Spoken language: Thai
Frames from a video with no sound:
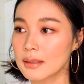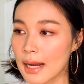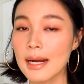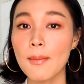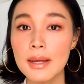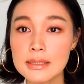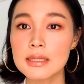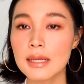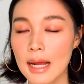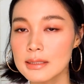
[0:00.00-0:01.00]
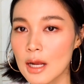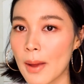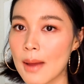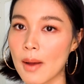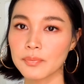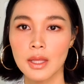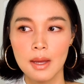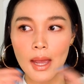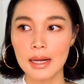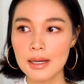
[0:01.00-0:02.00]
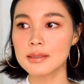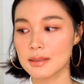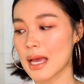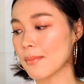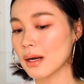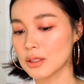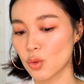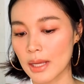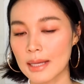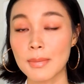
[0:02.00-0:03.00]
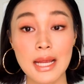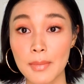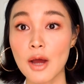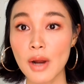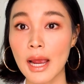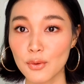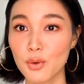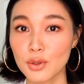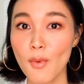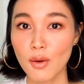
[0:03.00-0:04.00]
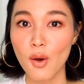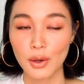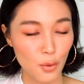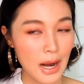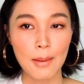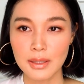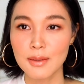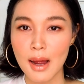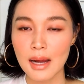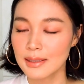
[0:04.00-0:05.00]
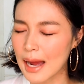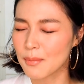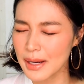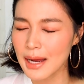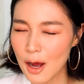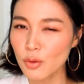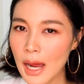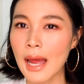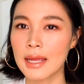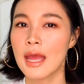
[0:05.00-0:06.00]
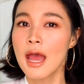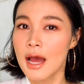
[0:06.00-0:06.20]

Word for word: แนะนำให้ซื้อนะคะจริงๆแล้วแพรแบบแพรเลือกซื้อยากมากเลยตัวนี้มันยังไม่เข้าไทยทุกคนต้องบอกก่อนคนถามมาเยอะมาก ยังไม่เข้าไทย